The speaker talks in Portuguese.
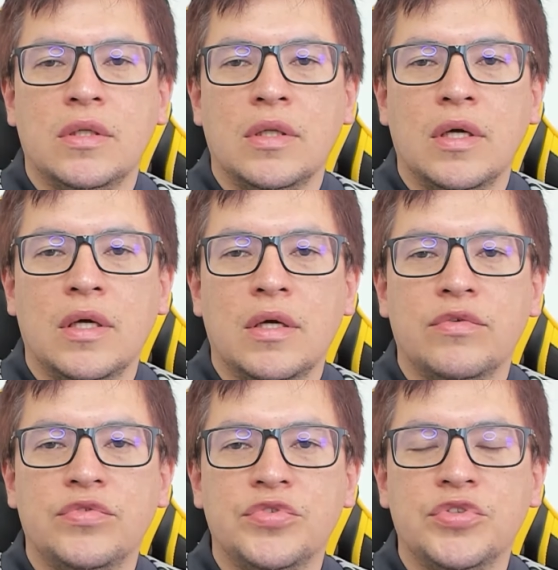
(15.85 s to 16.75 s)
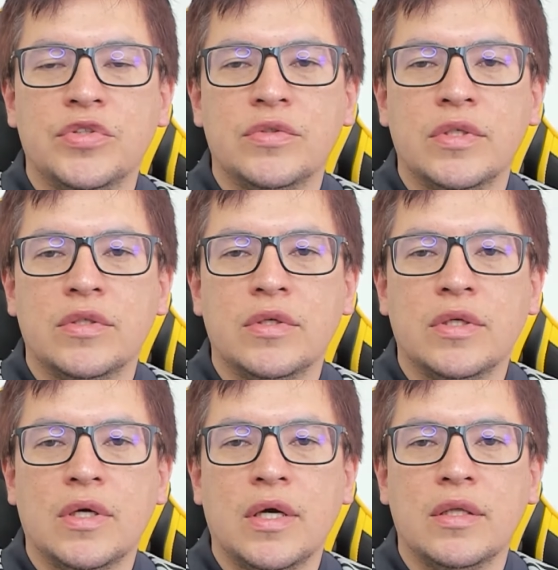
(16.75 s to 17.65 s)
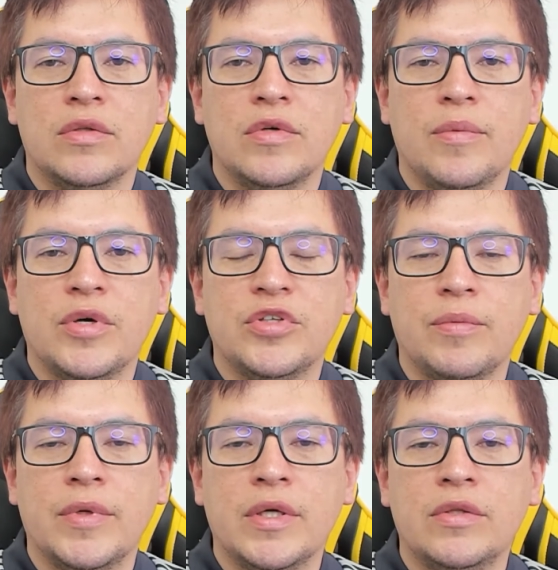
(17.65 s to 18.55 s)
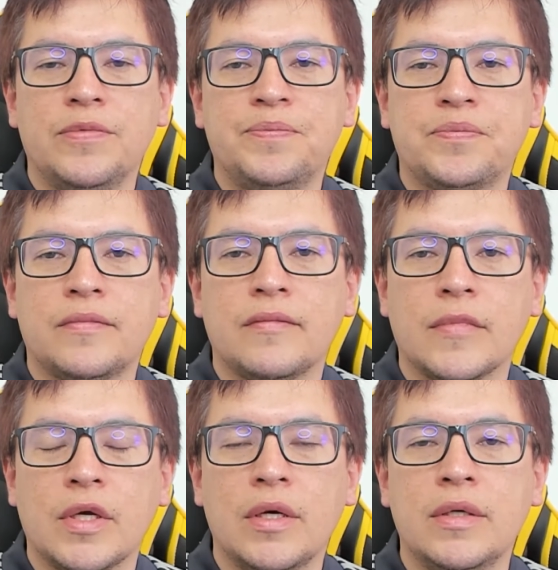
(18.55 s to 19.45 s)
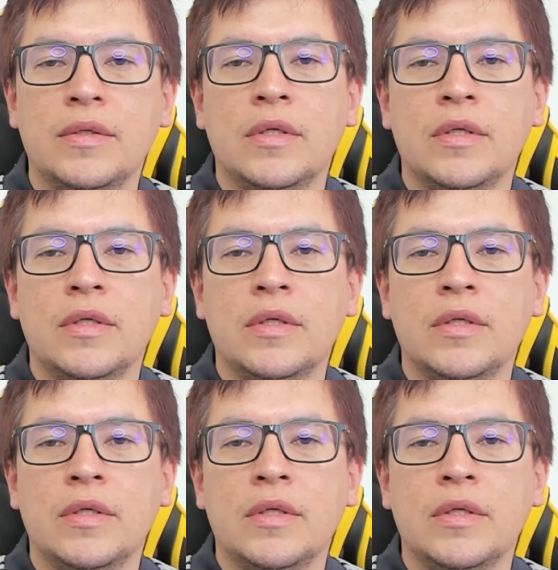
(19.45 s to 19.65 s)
né, fugindo ainda, ainda do rebaixamento, né?